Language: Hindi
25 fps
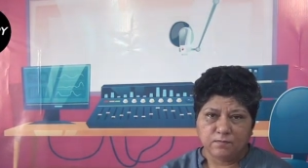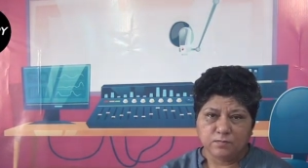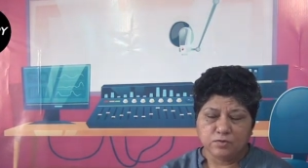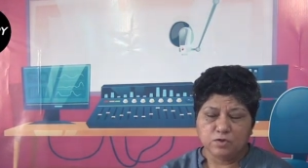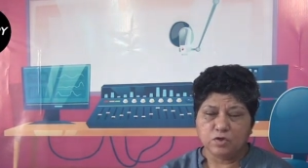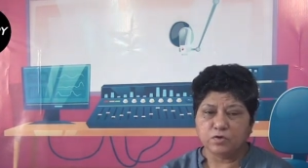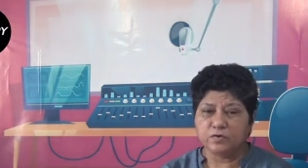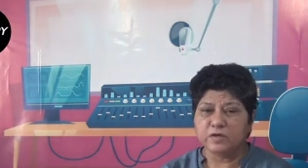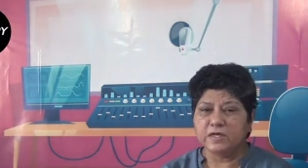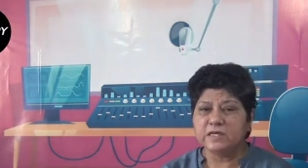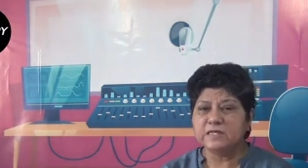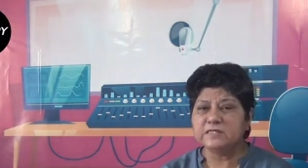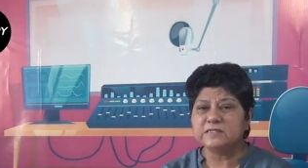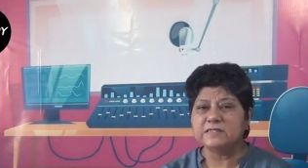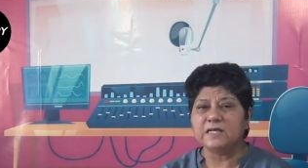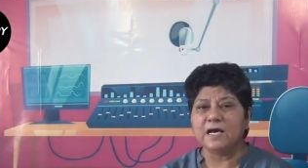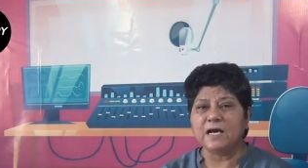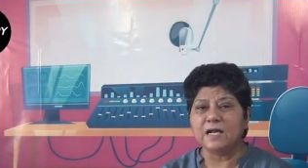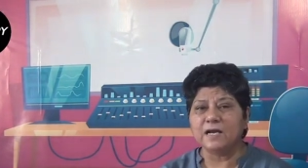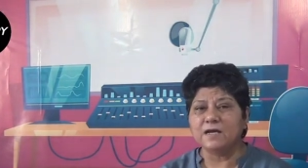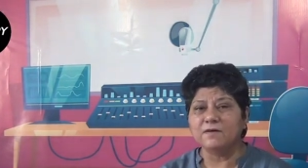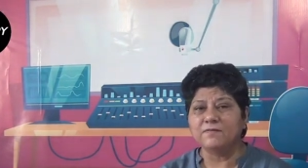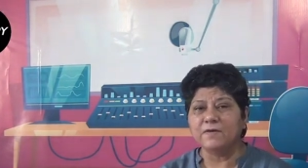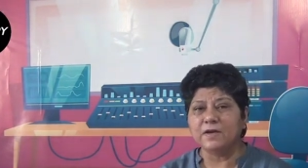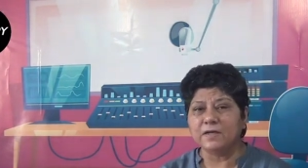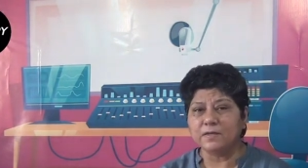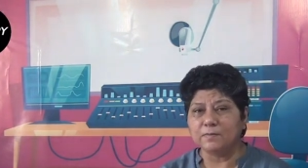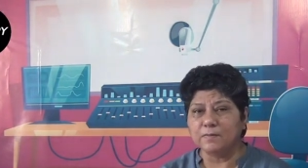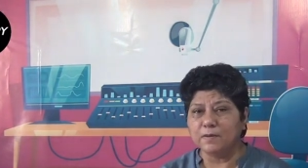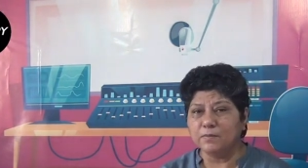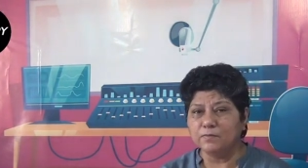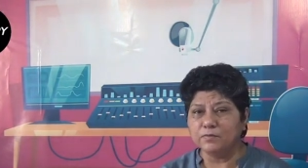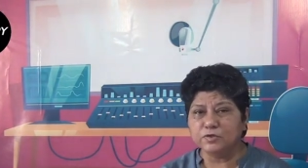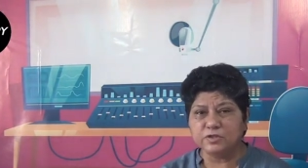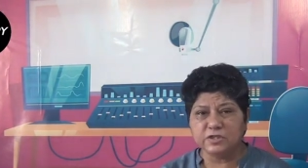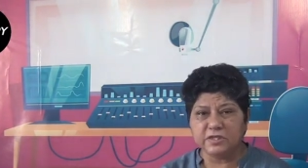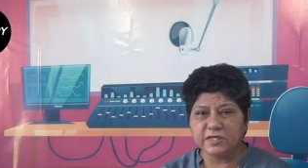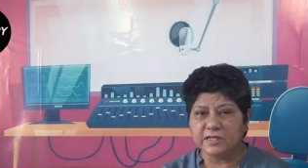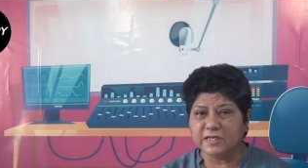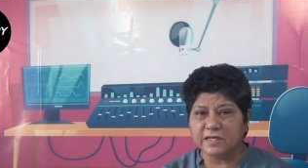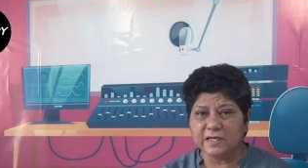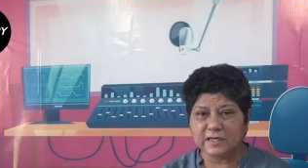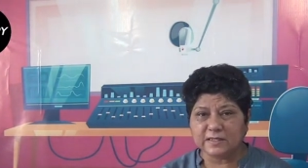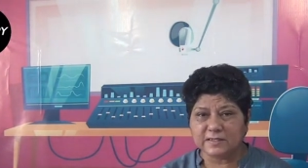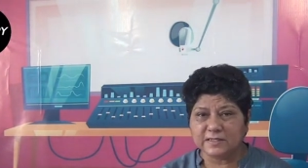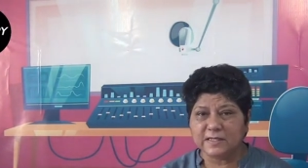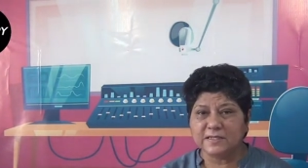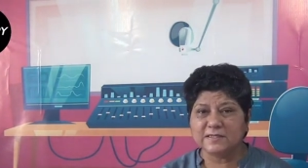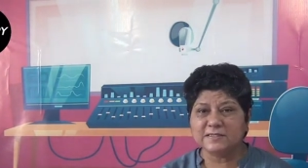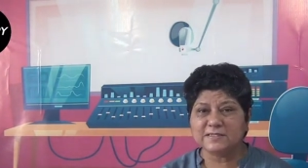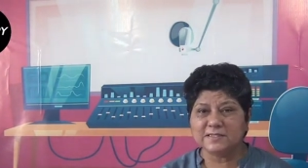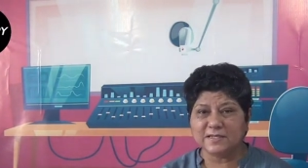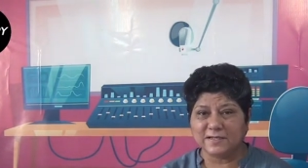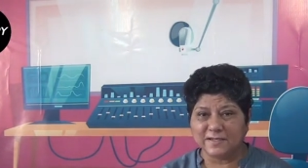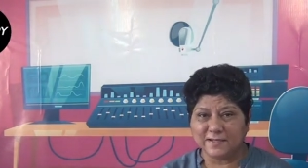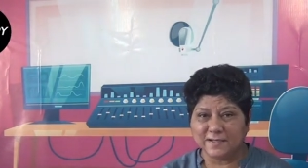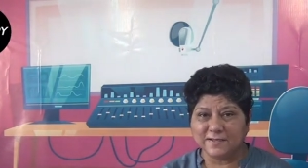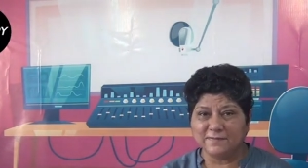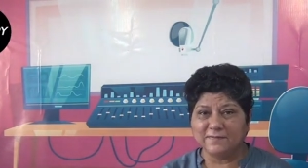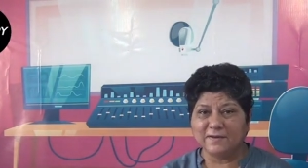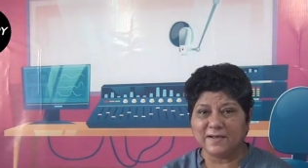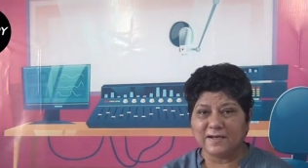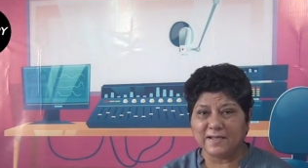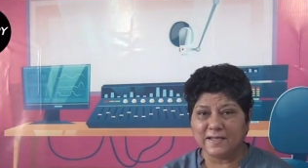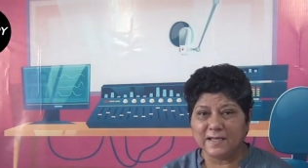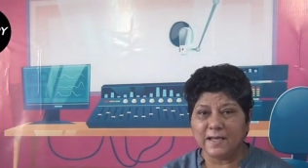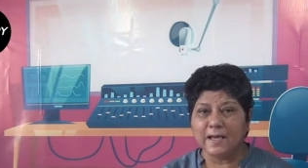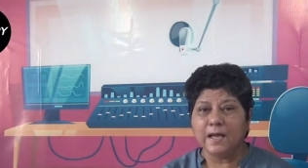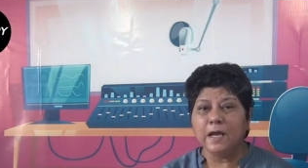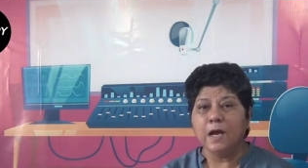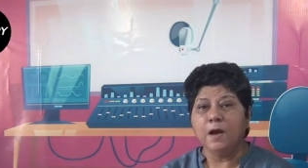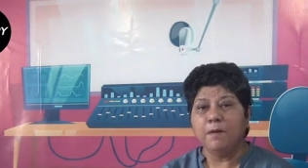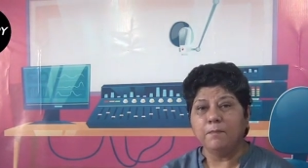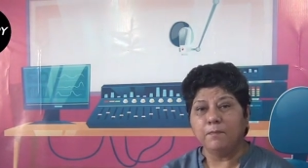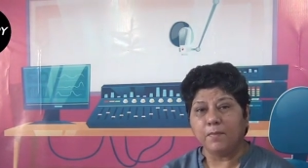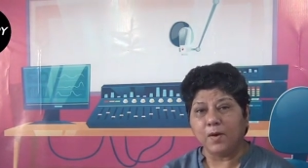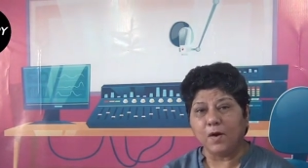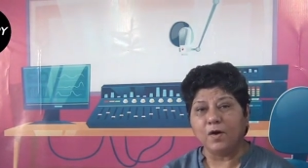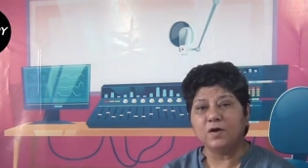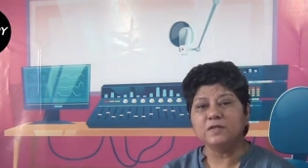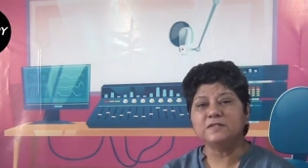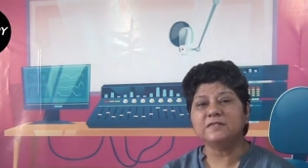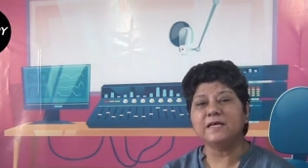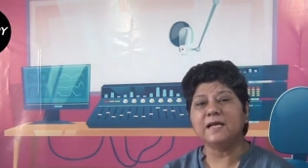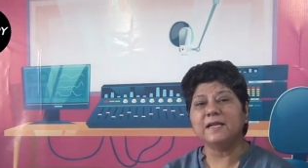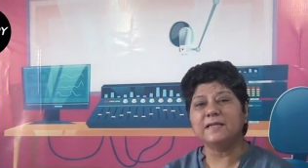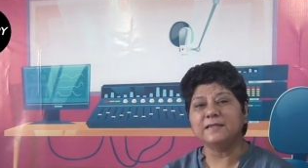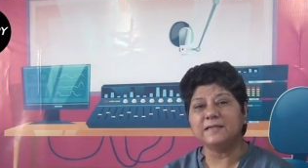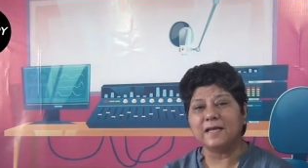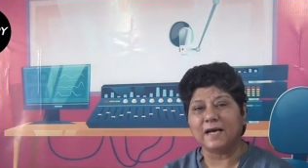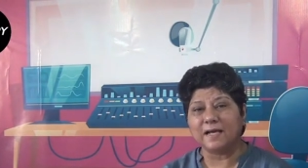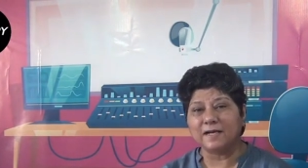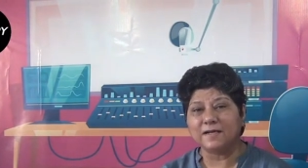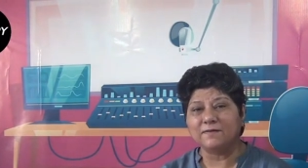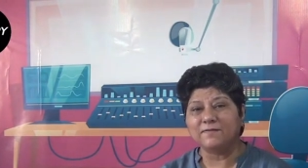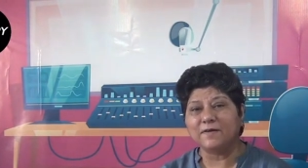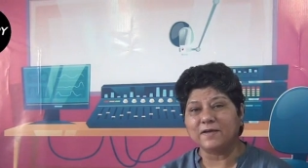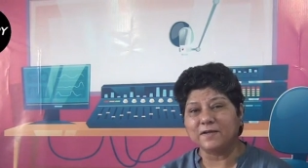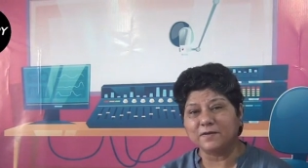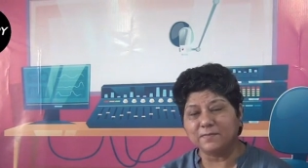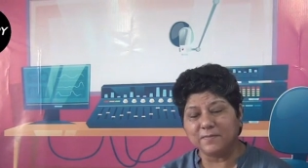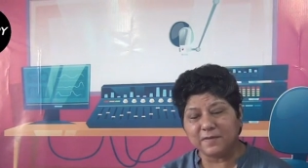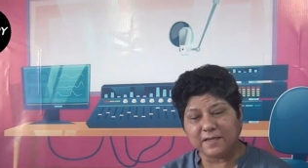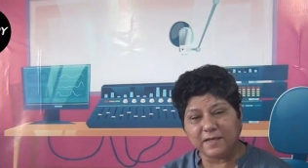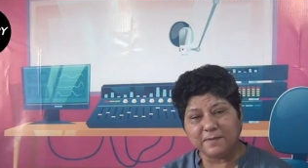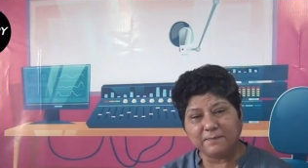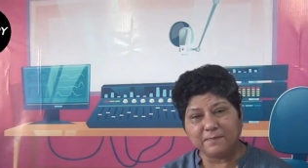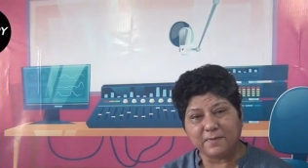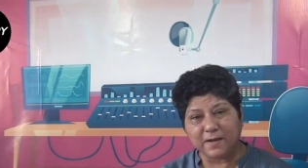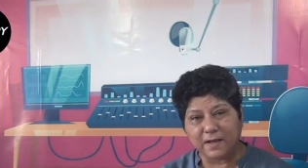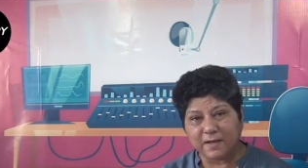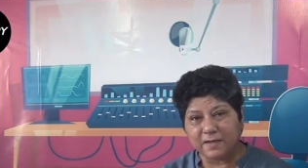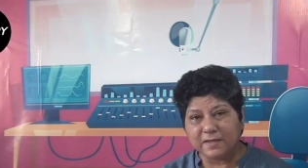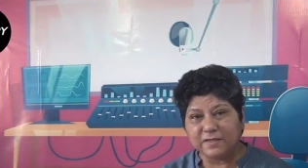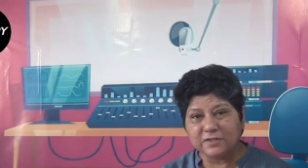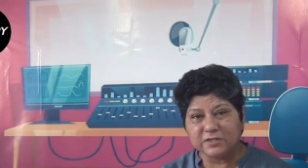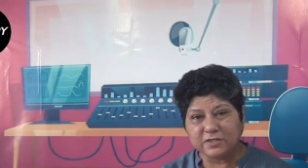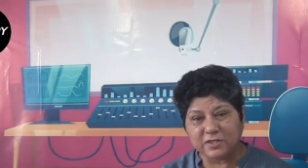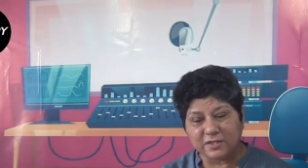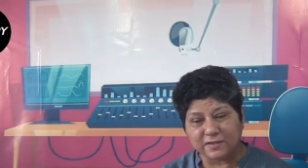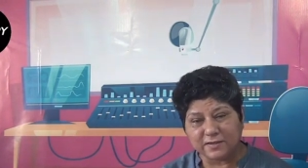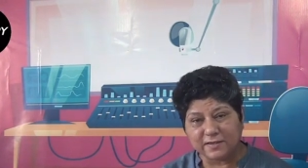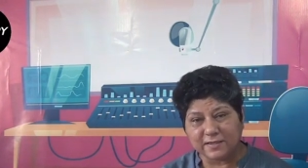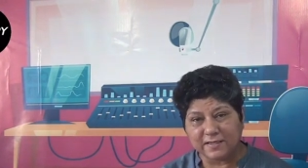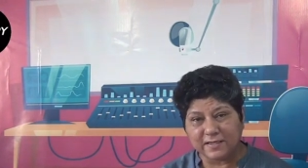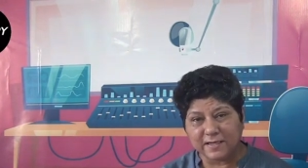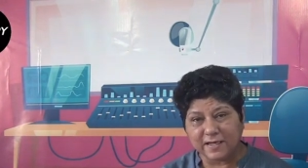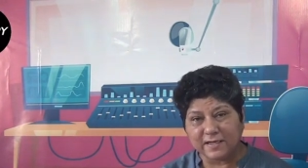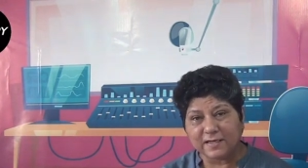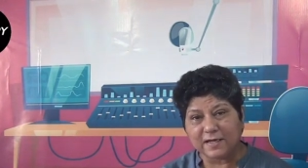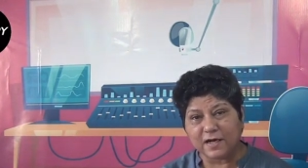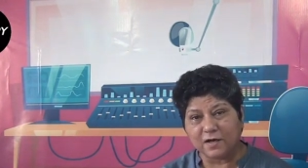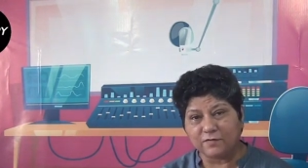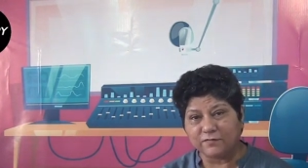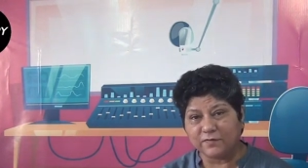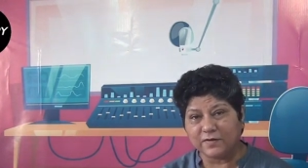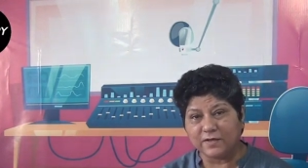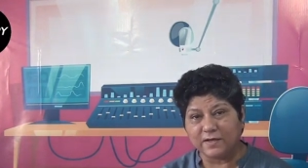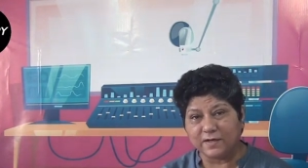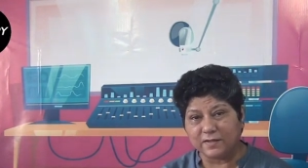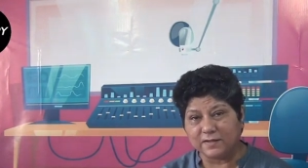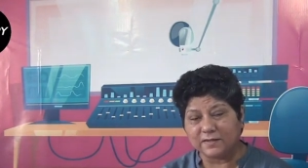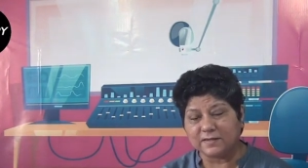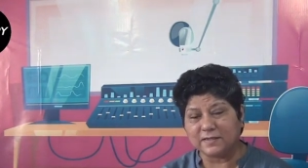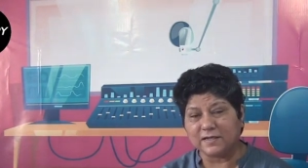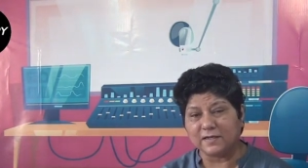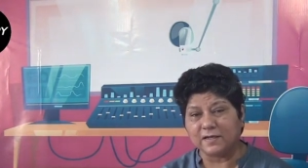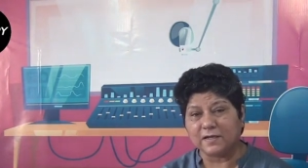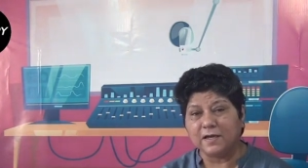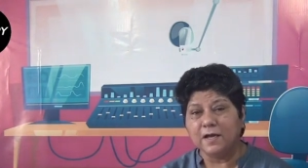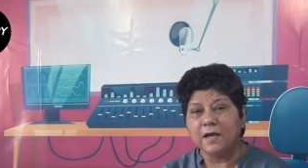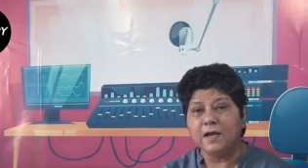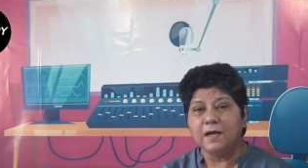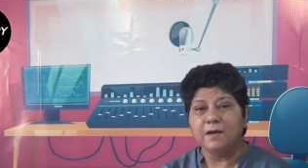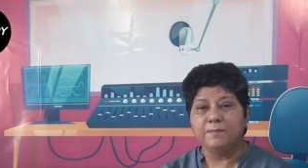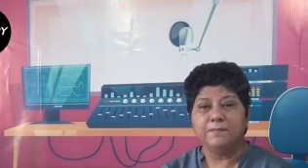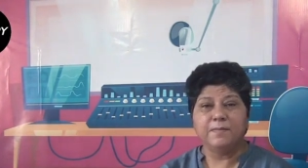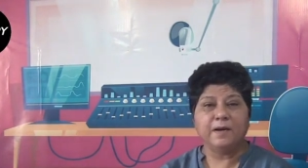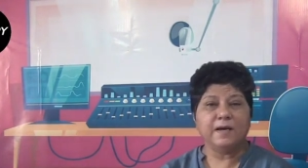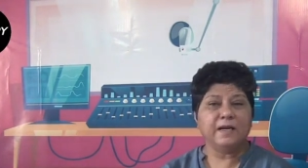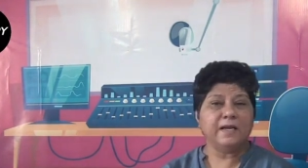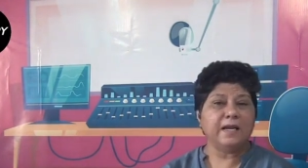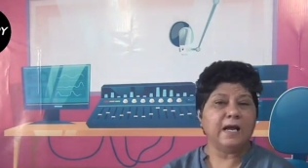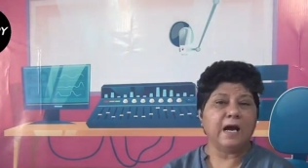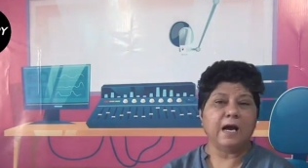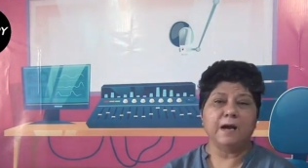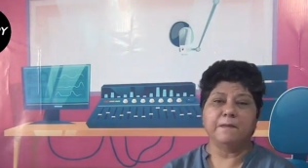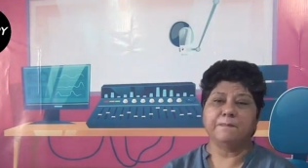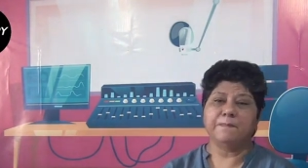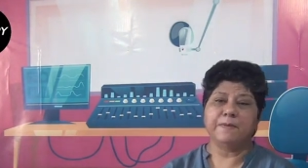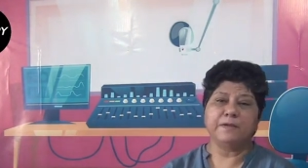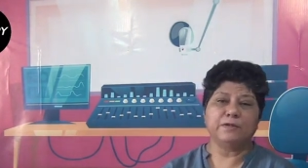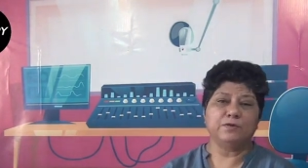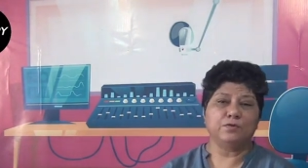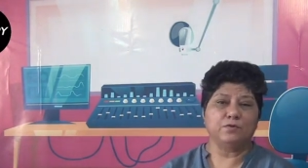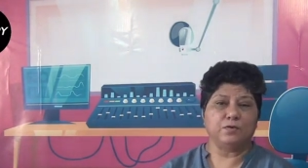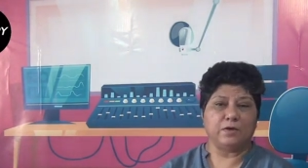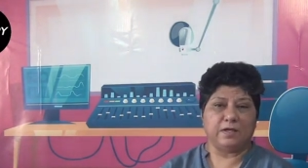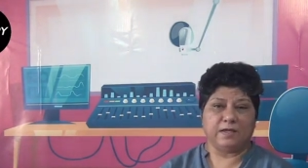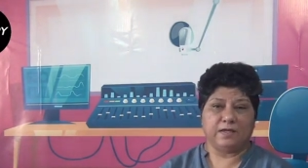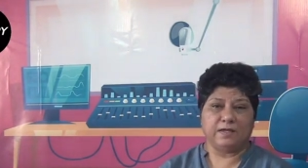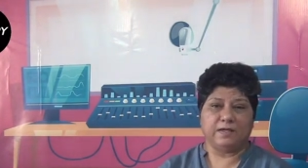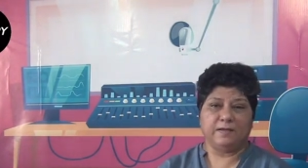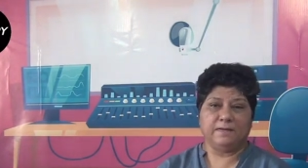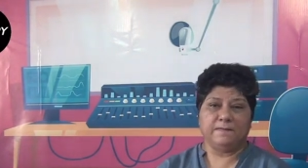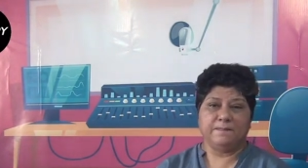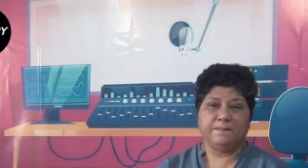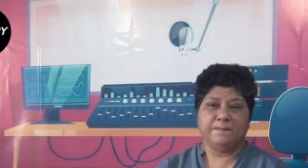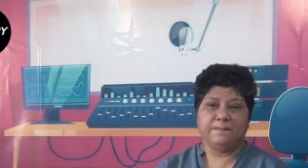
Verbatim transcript: जो कि इस धारावाहिक में मुझे नहीं लगता चलने वाली है बहुत सारे धारावाहिक में ये प्लानिंग चलती है काफी हद तक मगर यहां पे तो नहीं